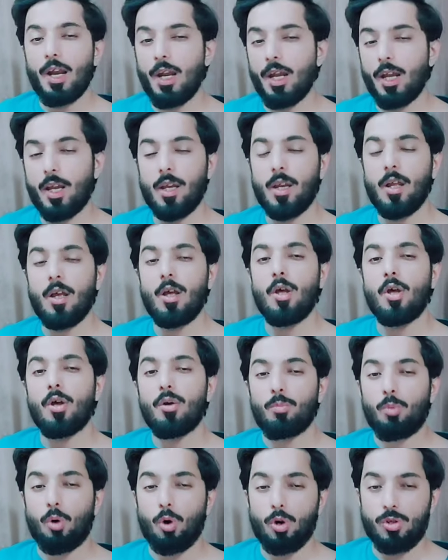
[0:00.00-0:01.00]
लेकिन
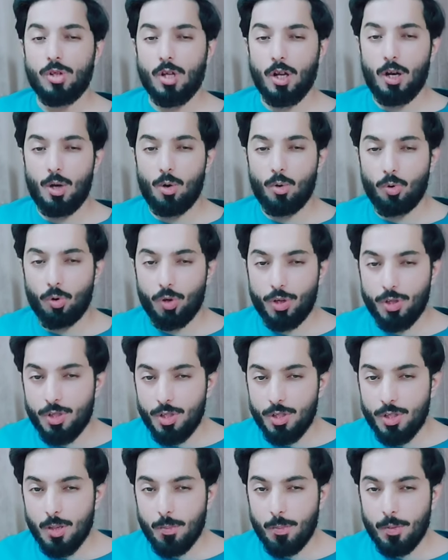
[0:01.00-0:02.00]
बहुत सारे लोगों को इस
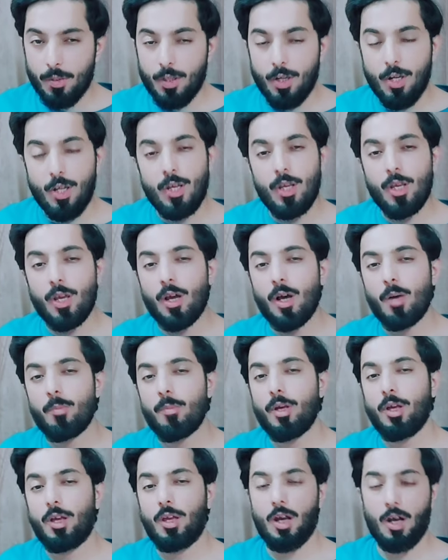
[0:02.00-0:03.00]
चीज़ का पता नहीं कि
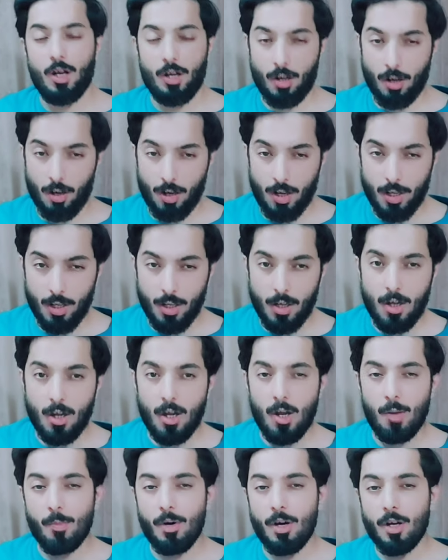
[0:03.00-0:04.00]
हमें क्या करना है
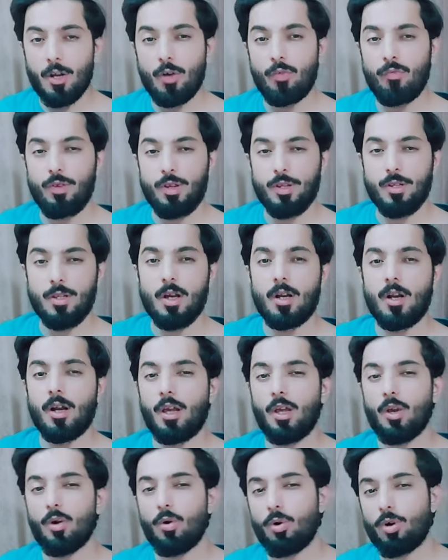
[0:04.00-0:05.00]
हमारा वीज़ा
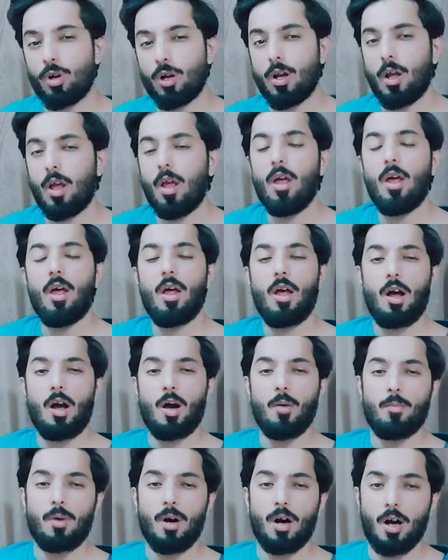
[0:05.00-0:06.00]
कहीं और का है
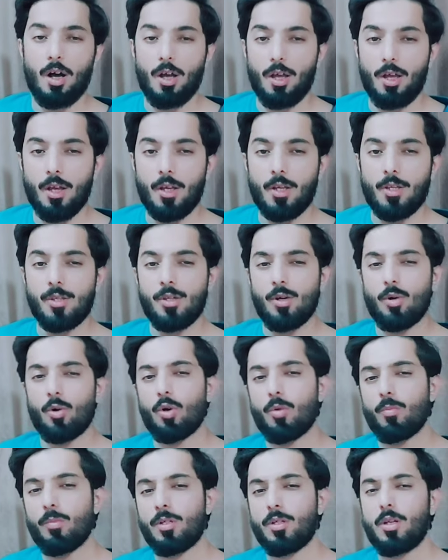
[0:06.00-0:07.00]
हम आए किसी
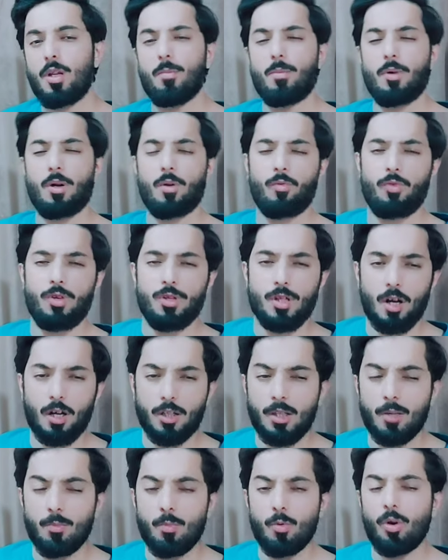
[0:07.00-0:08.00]
और मसले पर वीज़ा
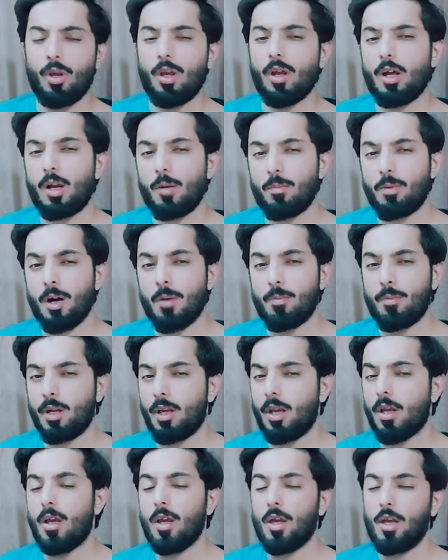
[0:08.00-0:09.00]
ख़त्म हो गया अरबाब
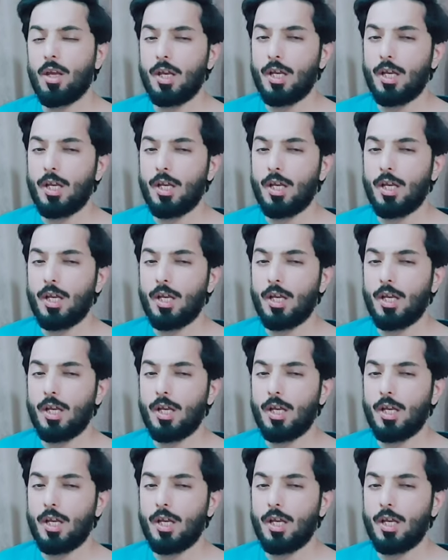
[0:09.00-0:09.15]
नहीं है